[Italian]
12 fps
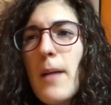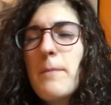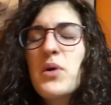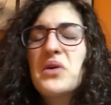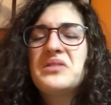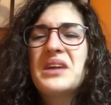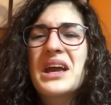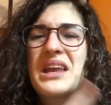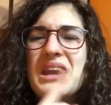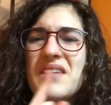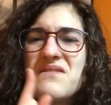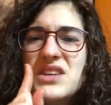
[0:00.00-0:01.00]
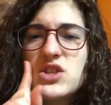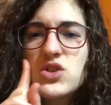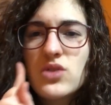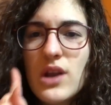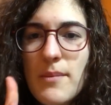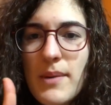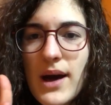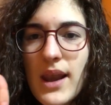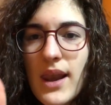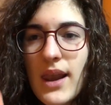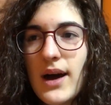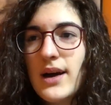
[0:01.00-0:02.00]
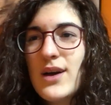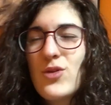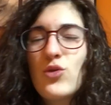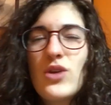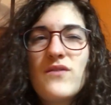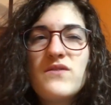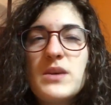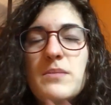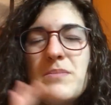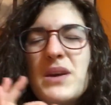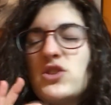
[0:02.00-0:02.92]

Piontek non ha visto una palla, non ha visto...